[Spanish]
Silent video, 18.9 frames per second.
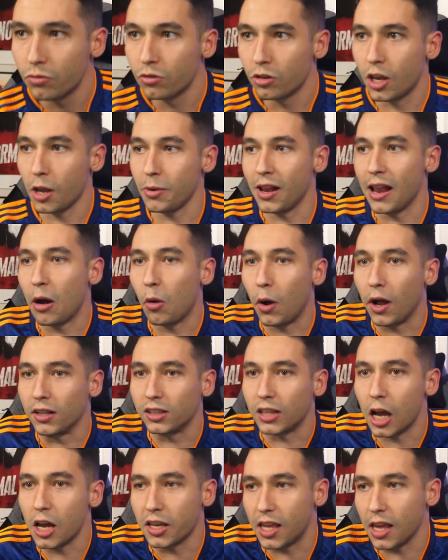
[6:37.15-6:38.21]
Qué bien la ha
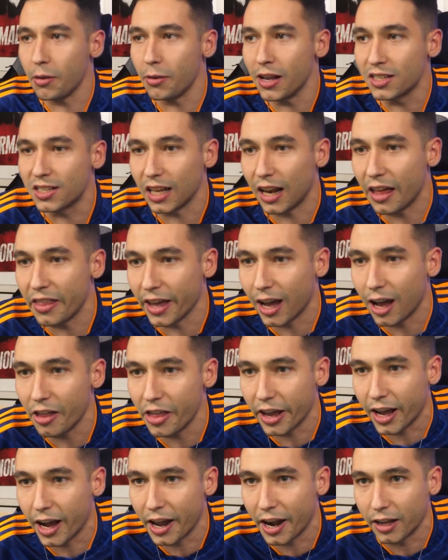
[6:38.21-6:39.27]
aguantado y qué bien se la ha dejado
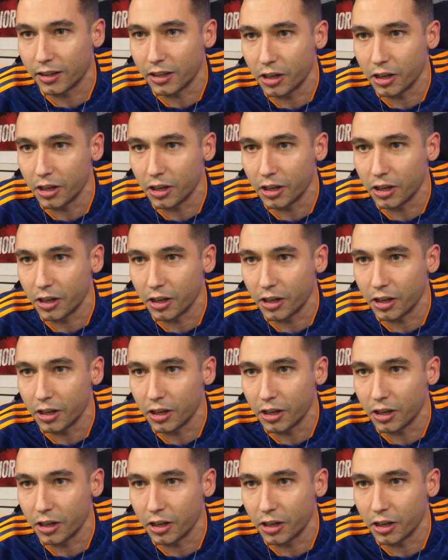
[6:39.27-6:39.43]
de cara,